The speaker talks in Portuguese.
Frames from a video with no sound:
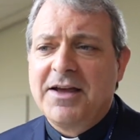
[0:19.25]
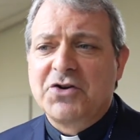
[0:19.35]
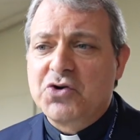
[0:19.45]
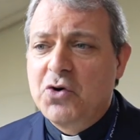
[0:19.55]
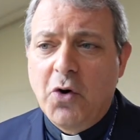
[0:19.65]

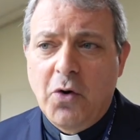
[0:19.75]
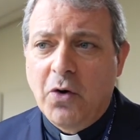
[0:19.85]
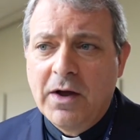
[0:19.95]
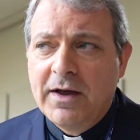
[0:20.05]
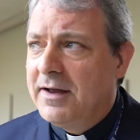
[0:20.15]
Ele
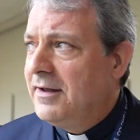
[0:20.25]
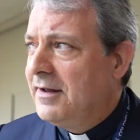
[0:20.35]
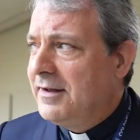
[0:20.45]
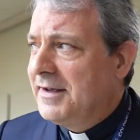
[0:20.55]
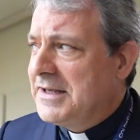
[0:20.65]
chegou
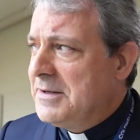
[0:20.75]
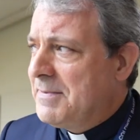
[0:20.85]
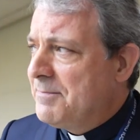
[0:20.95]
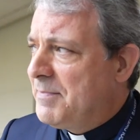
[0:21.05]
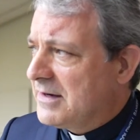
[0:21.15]
aqui
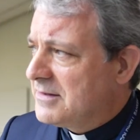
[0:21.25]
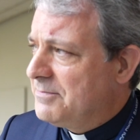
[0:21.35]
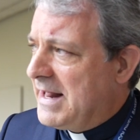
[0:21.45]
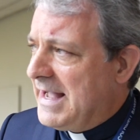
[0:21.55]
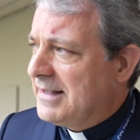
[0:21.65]
bem perto
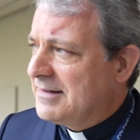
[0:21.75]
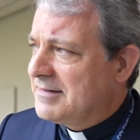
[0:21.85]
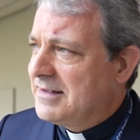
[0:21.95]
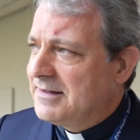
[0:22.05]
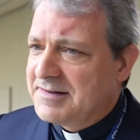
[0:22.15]
de Braga,
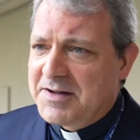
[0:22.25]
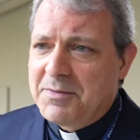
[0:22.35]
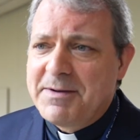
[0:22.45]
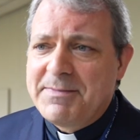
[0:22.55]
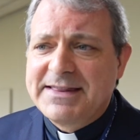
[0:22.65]

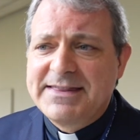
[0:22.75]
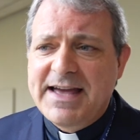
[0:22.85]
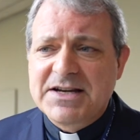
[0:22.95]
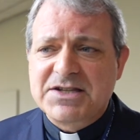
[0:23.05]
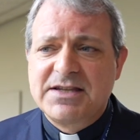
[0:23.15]
São Mamed
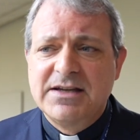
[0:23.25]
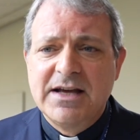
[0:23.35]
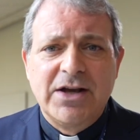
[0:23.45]
d'Este,